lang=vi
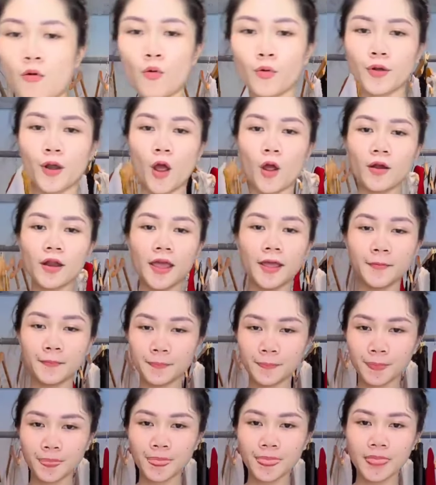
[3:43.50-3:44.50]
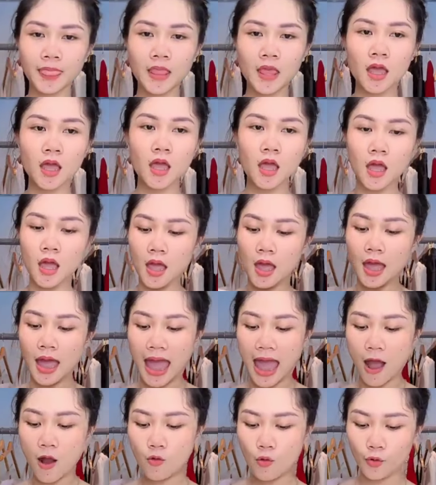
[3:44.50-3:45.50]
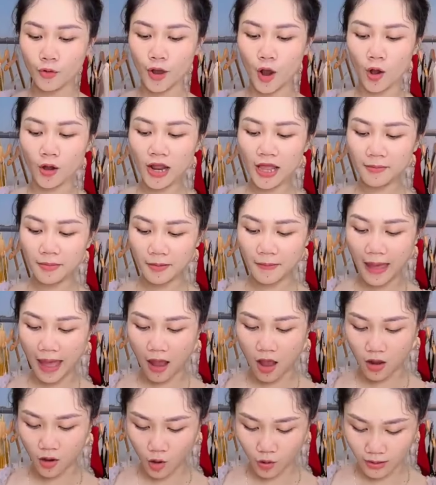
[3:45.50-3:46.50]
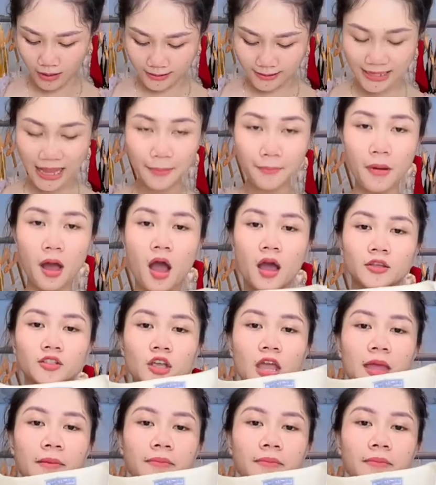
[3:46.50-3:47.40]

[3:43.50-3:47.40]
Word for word: đây áo của nó đây áo của nó đây mấy bà ơi con này size M